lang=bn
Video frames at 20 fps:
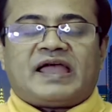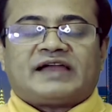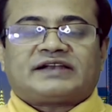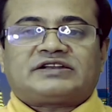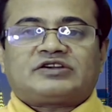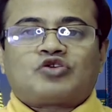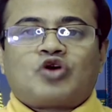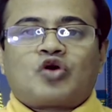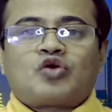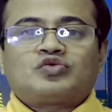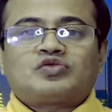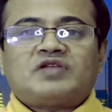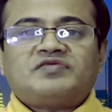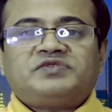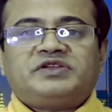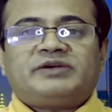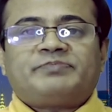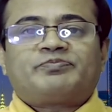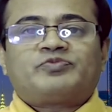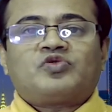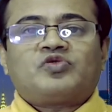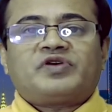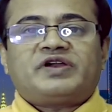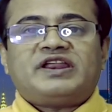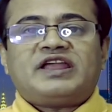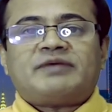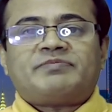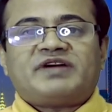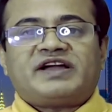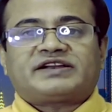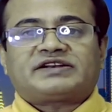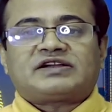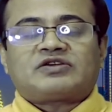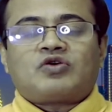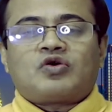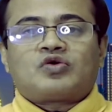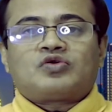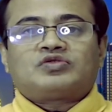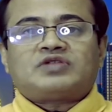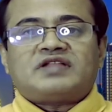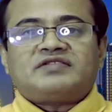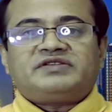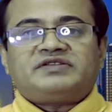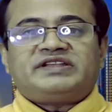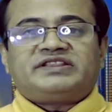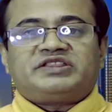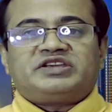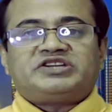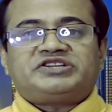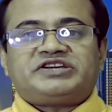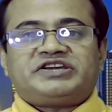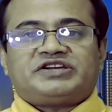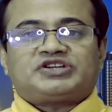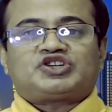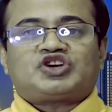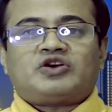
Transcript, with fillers: একটা গণতান্ত্রিক প্রক্রিয়া বা একটা গণতান্ত্রিক দেশে